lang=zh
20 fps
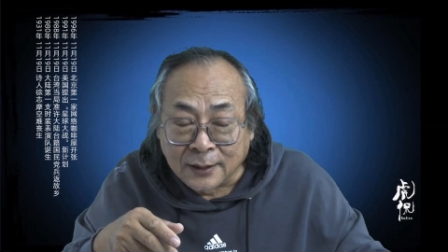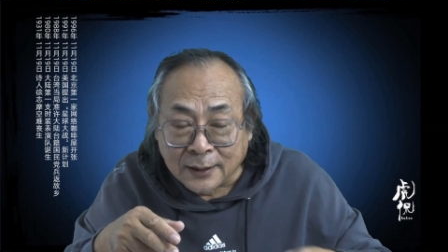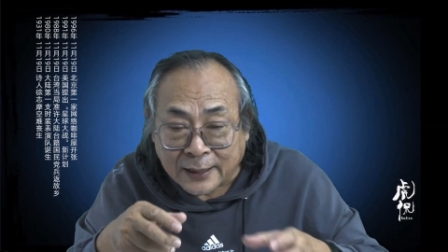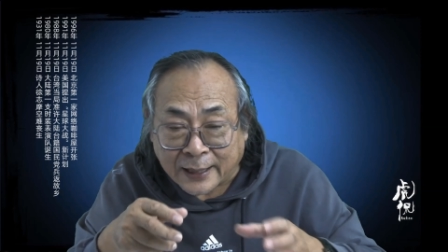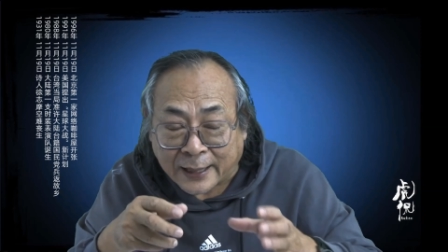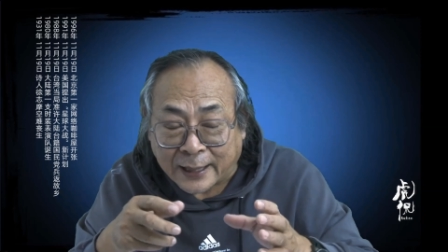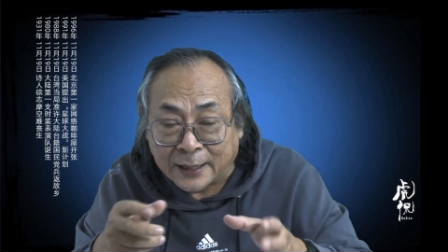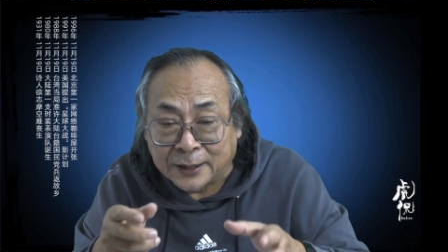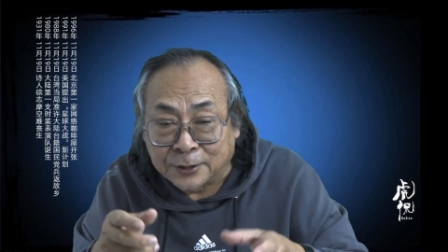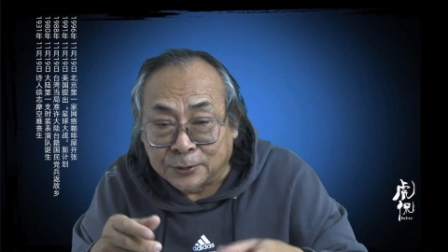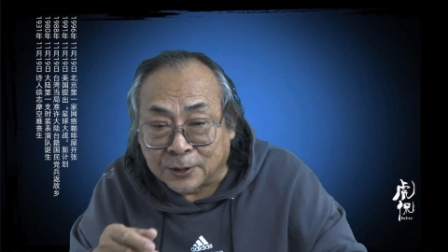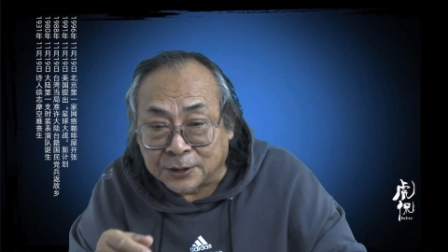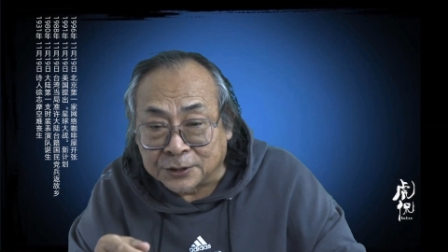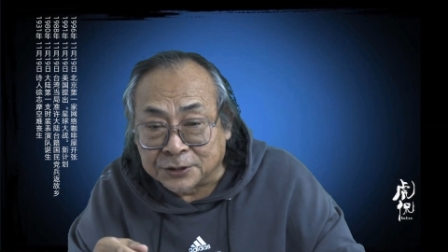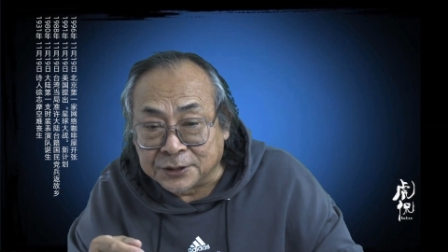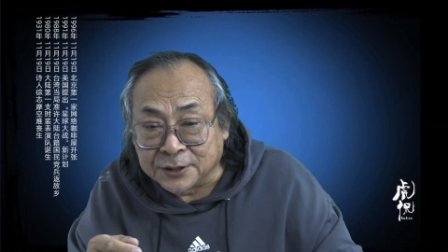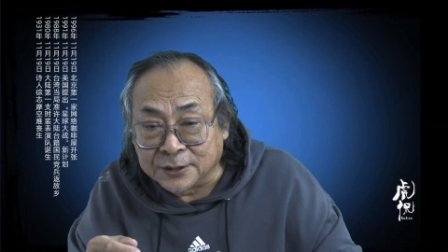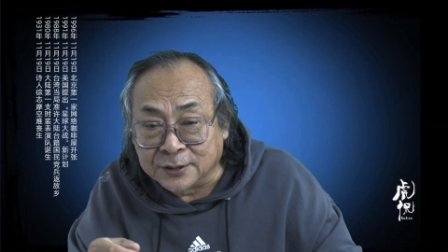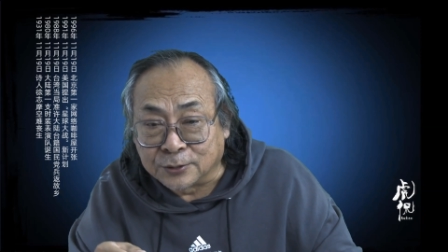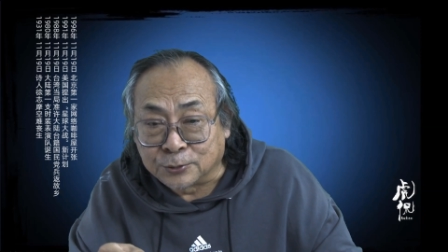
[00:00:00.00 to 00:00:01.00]
改了一段
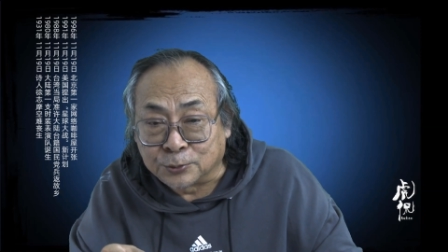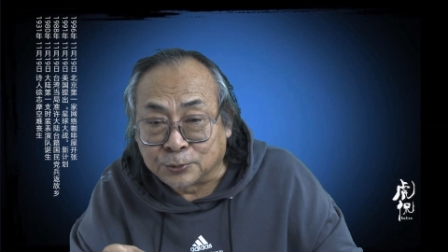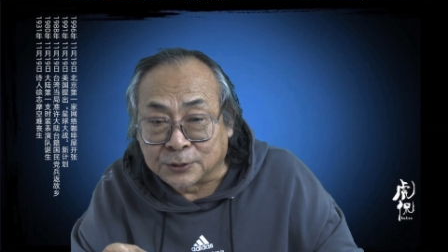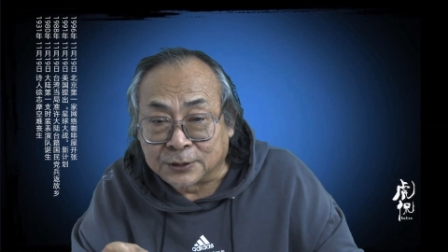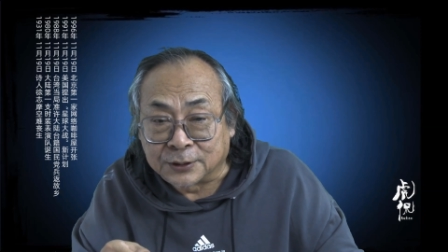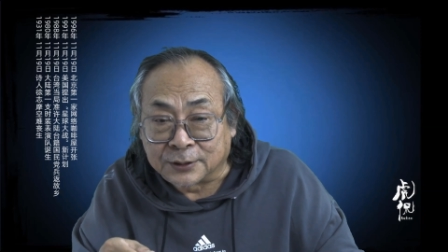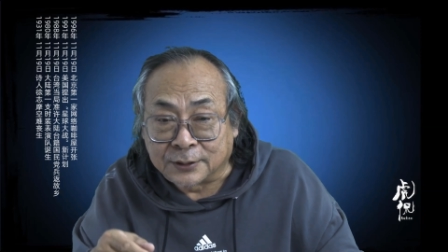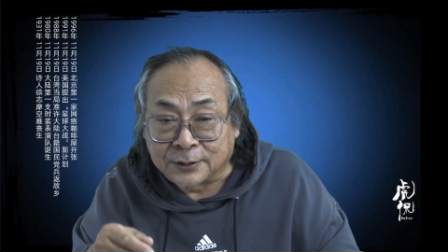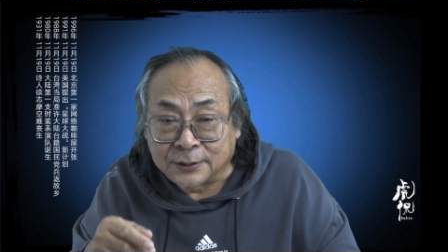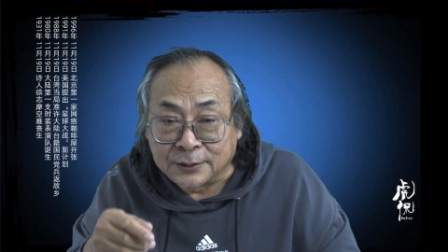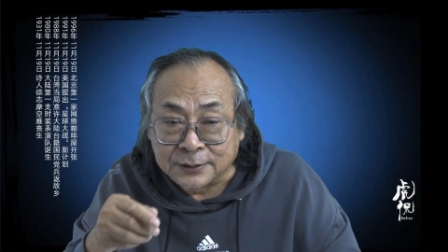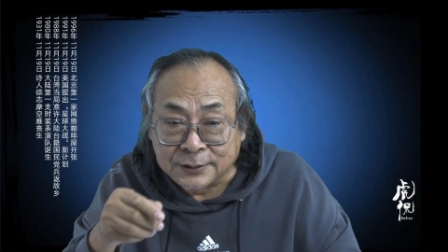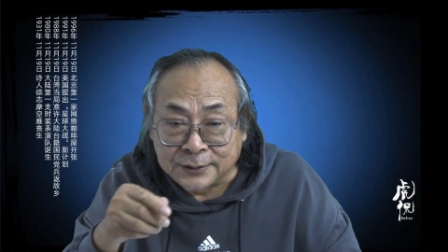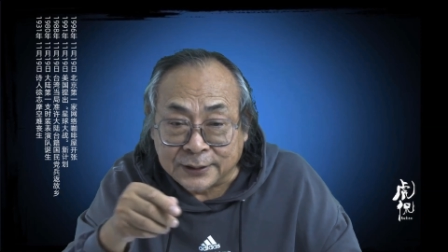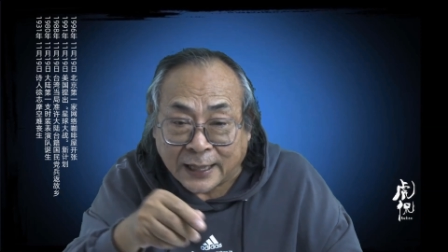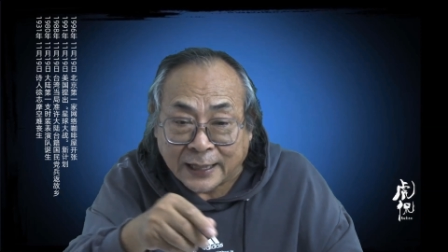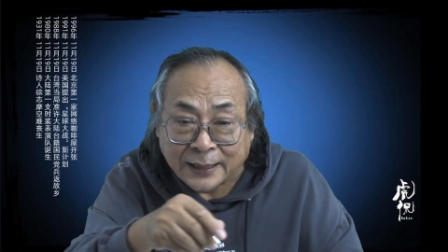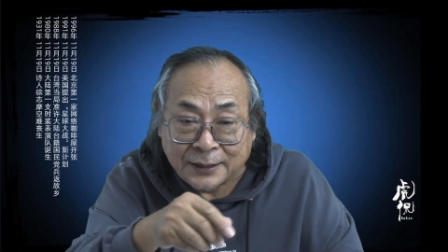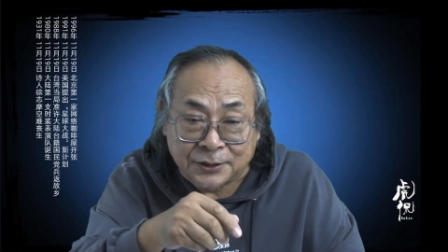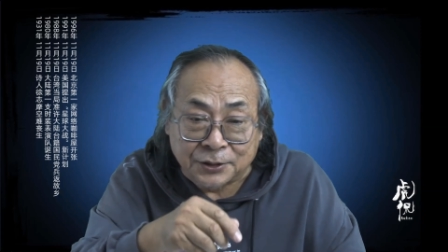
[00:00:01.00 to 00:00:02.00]
新的故事
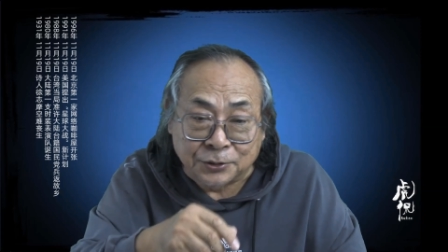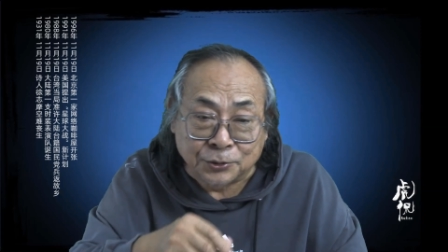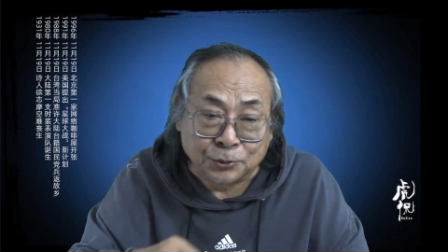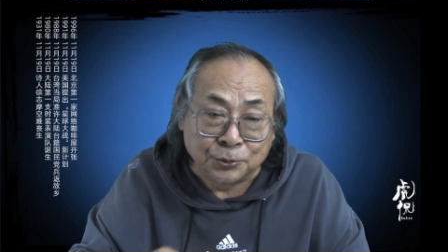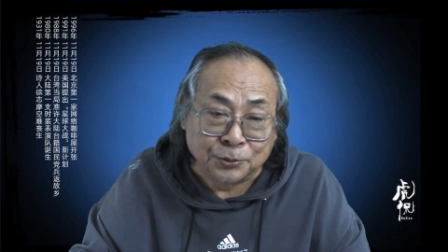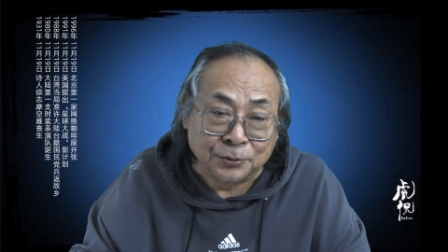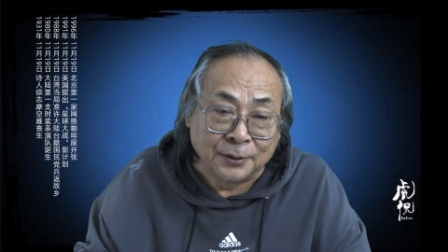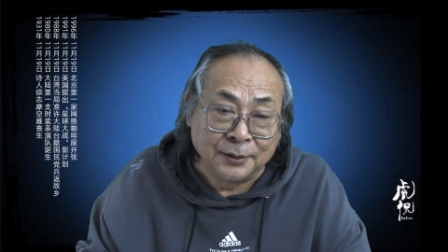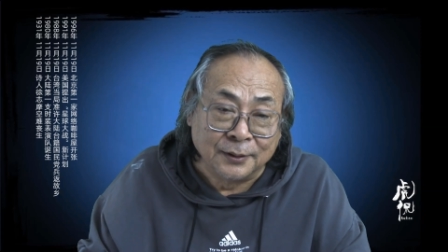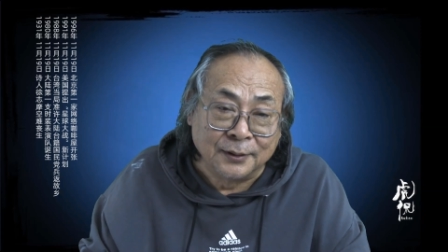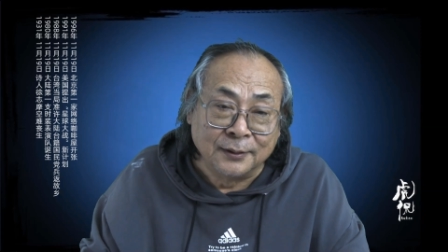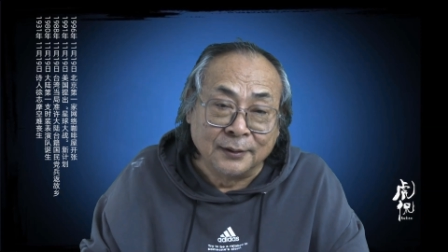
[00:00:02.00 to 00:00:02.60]
加了进去。